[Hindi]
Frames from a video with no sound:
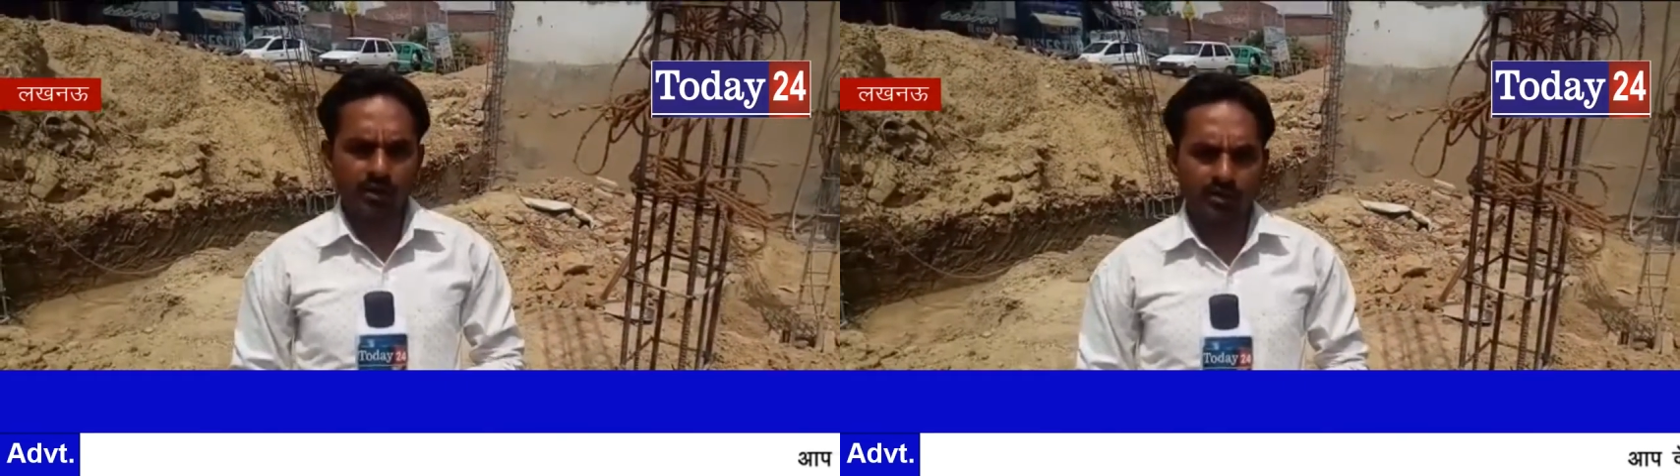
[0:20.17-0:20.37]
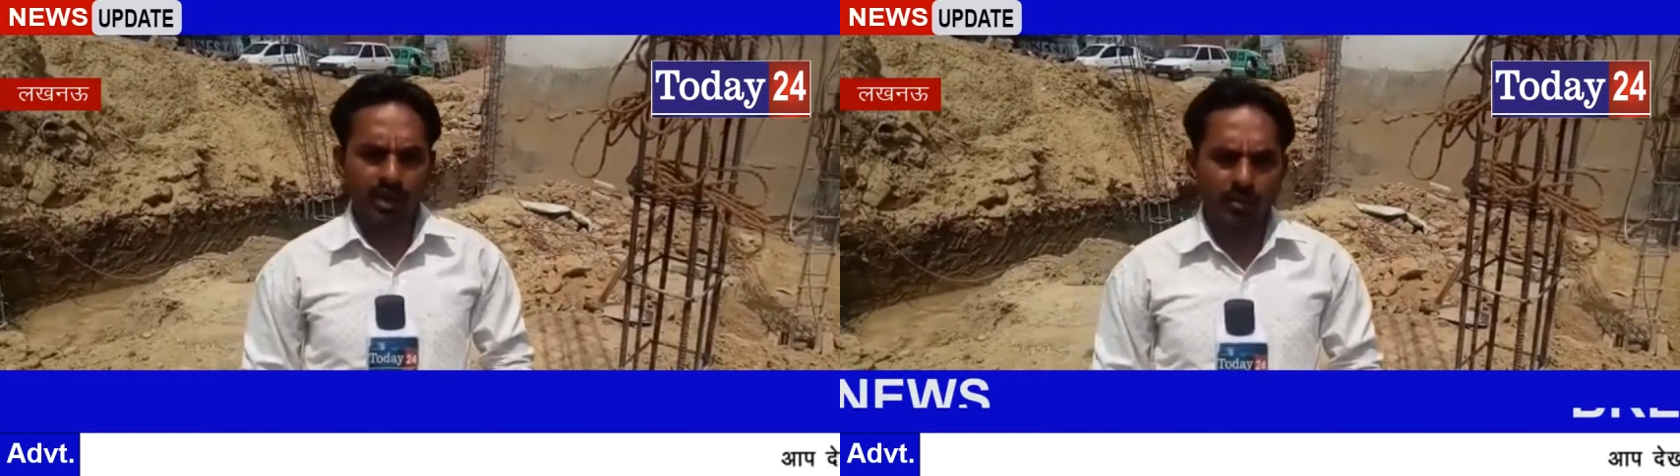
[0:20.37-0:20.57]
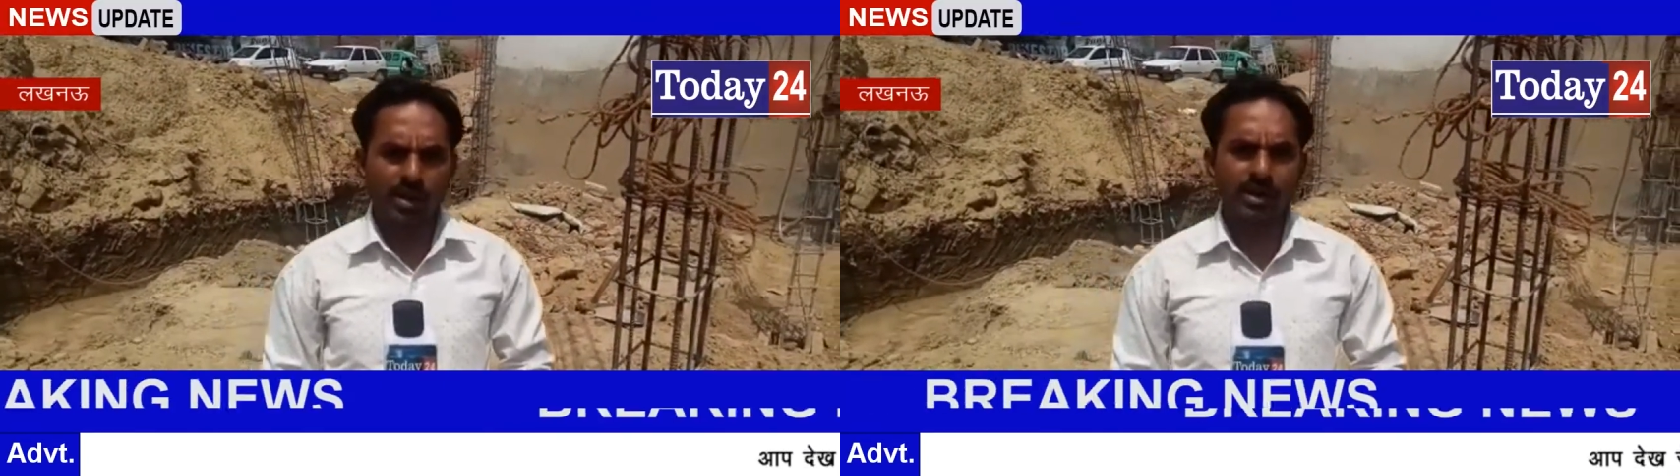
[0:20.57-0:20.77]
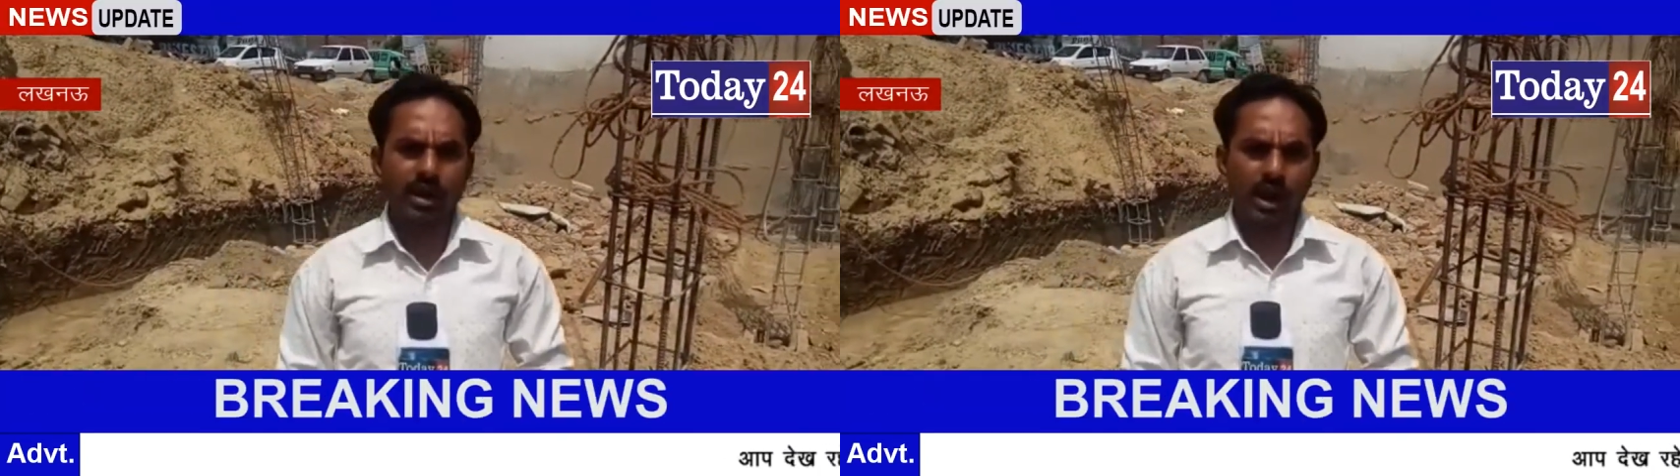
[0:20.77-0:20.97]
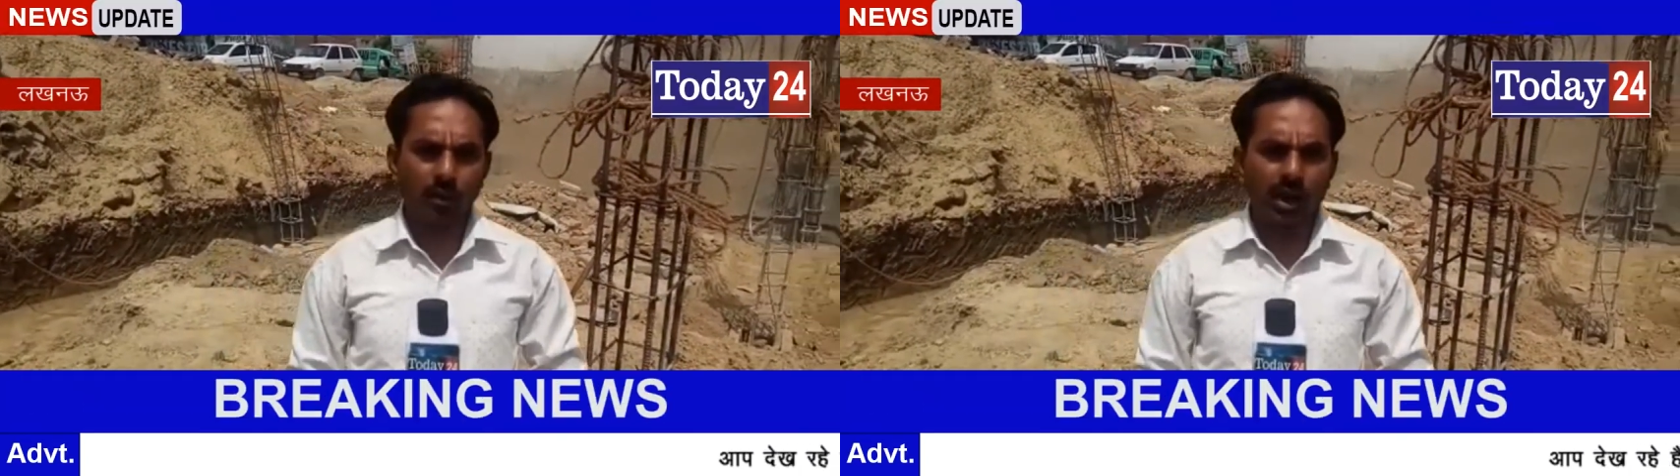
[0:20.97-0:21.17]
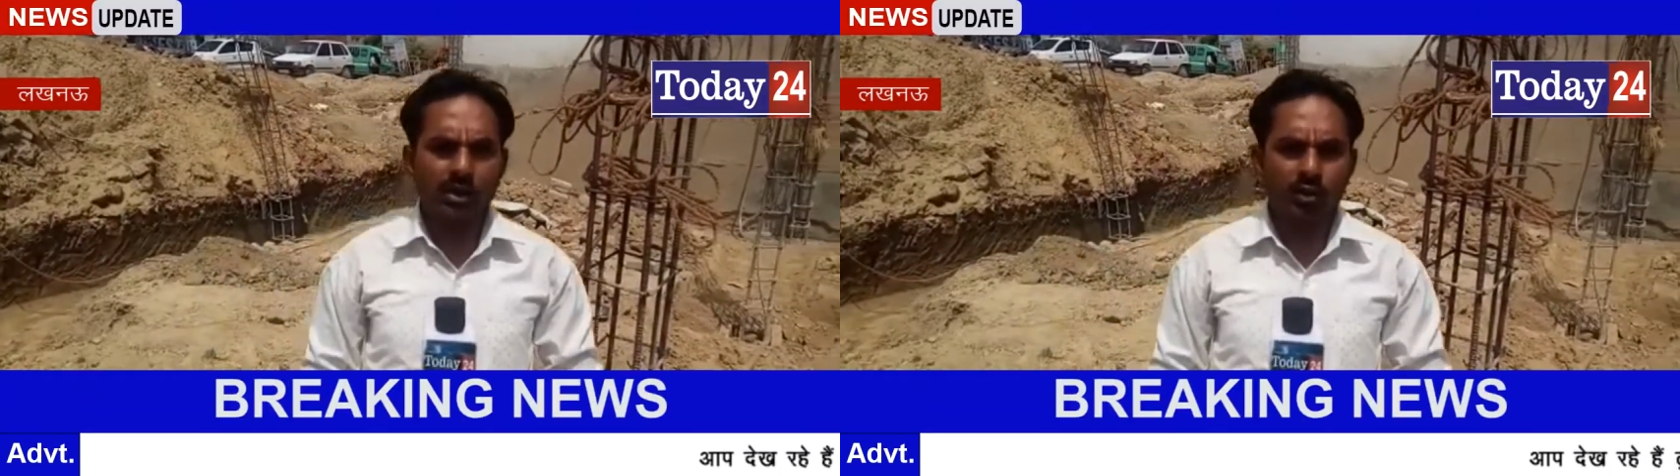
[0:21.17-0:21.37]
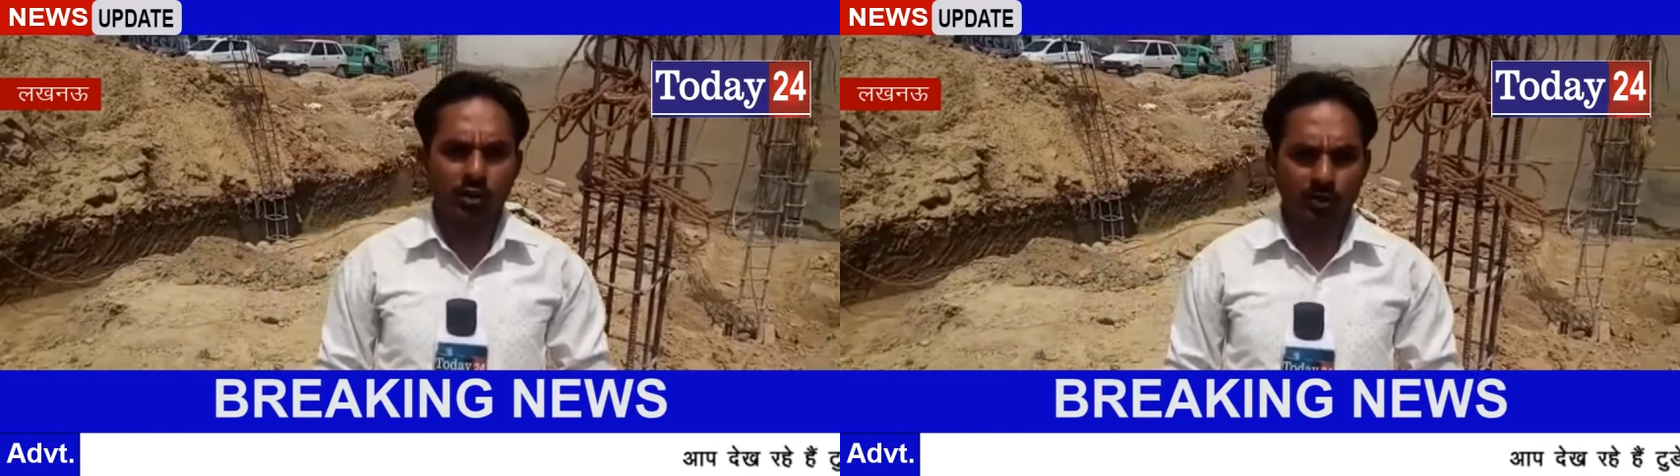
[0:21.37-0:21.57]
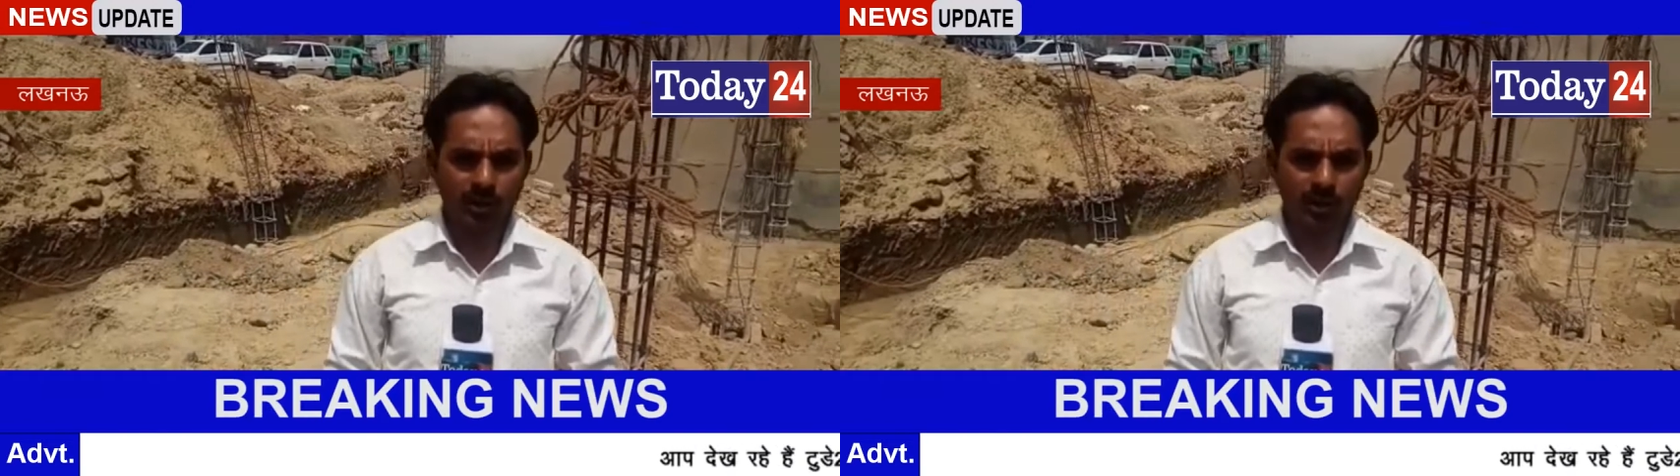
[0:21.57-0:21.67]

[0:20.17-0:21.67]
पुलिस की सह पर अवैध